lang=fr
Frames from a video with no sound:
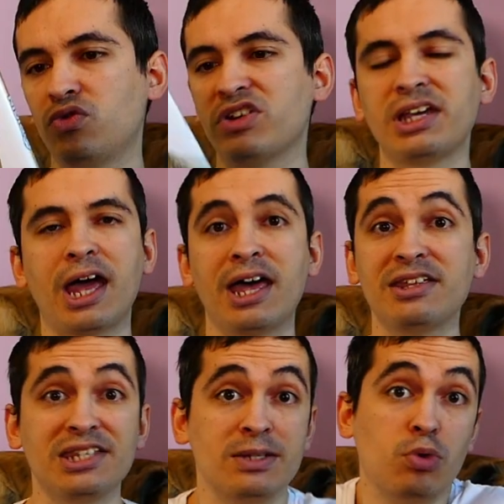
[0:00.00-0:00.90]
on va dire un
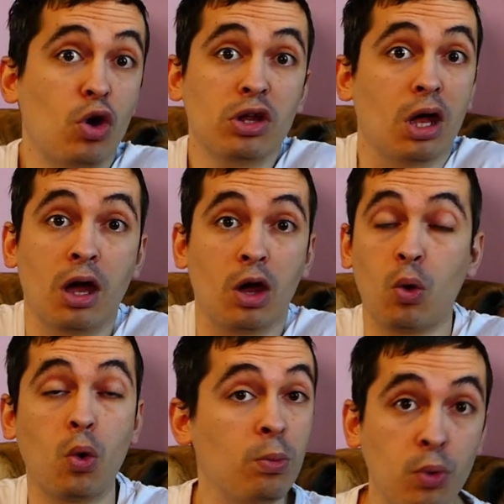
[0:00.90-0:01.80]
cyborg, un
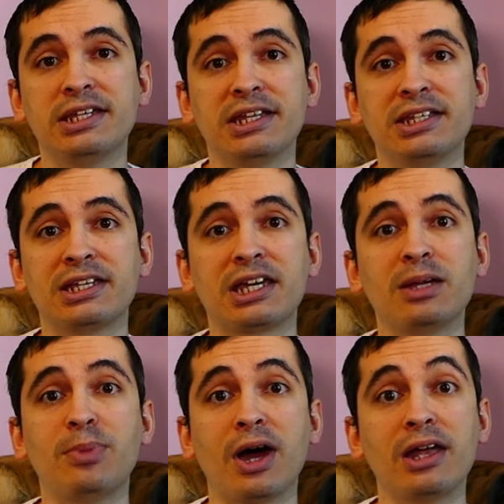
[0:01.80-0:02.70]
robot qui a été
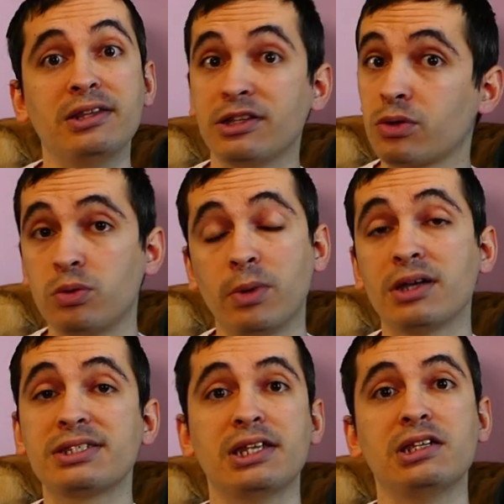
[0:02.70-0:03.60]
créé par un être
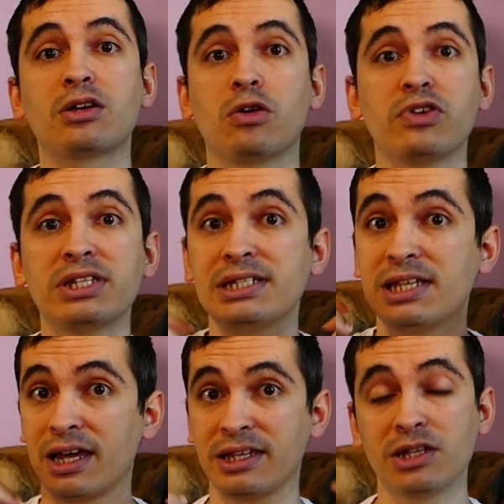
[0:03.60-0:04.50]
humain, c'est-à-dire qu'en fait il
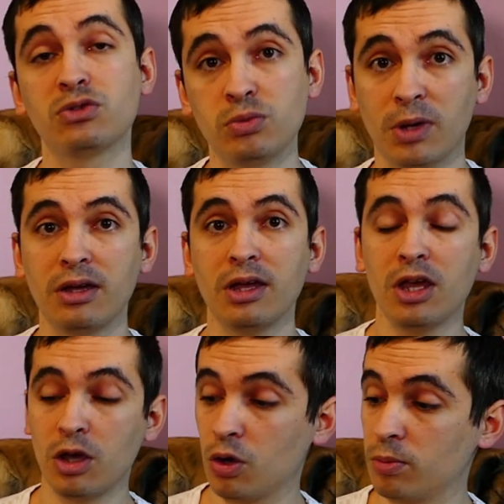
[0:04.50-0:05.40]
n'a rien d'humain,
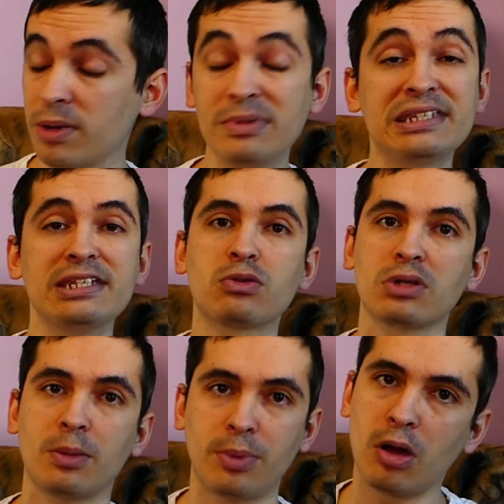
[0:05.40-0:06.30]
euh, même si
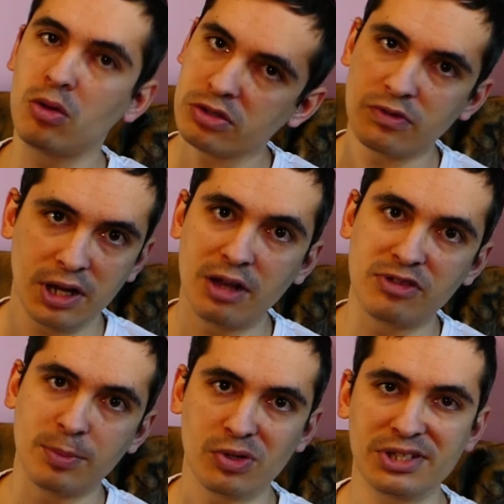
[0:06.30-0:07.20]
son apparence, voilà,
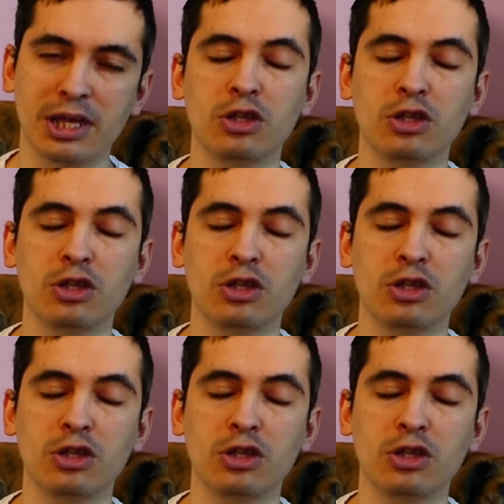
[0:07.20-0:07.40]
fait penser à un